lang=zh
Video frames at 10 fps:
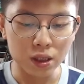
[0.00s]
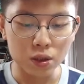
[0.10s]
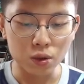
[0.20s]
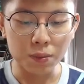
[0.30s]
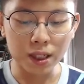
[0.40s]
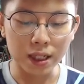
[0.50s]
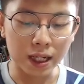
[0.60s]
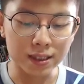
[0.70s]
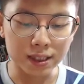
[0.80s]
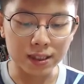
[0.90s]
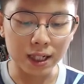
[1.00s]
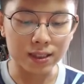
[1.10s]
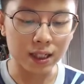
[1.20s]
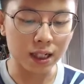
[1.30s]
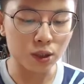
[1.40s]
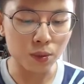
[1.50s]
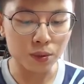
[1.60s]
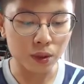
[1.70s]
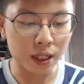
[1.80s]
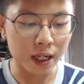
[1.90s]
我们可以来检查一下，看对不
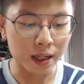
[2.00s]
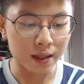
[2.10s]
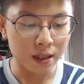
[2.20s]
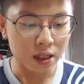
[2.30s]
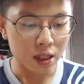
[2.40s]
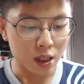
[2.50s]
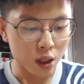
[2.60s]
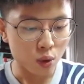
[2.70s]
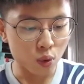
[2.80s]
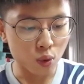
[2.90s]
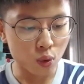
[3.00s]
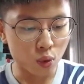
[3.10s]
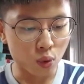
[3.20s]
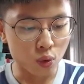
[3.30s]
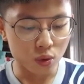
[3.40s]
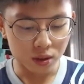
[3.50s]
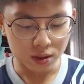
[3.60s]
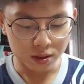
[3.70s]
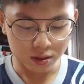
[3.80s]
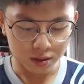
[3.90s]
对啊？五
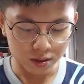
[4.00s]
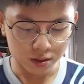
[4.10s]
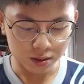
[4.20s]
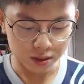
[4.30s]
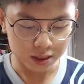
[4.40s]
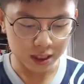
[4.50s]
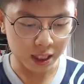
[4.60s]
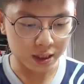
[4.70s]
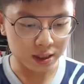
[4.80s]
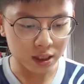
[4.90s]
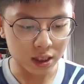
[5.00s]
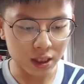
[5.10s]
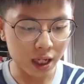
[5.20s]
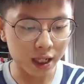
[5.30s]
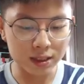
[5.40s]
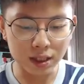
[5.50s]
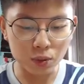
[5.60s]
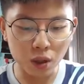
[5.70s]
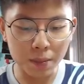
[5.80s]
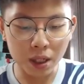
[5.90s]
减七 x 减
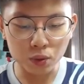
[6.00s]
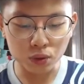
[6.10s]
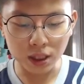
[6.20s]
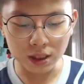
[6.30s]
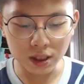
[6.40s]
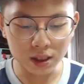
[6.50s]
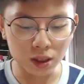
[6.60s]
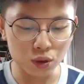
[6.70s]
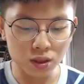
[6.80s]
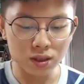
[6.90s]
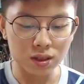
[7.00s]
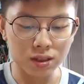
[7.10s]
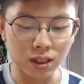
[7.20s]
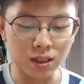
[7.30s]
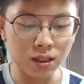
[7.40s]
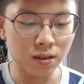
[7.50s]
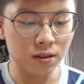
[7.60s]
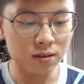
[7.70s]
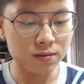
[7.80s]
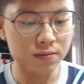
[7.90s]
y 吗？五减七等于减二咯。
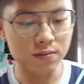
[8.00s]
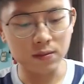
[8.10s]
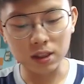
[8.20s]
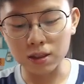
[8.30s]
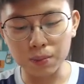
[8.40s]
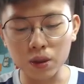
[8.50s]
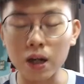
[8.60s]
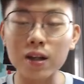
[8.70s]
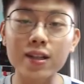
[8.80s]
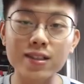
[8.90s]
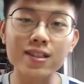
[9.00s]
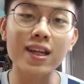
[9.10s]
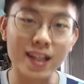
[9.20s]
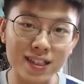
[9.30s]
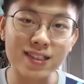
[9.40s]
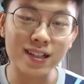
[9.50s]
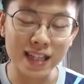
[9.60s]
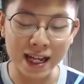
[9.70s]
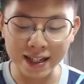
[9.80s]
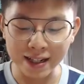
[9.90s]
其实不用 a t 推 r 也可以知道
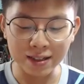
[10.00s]
答案啊。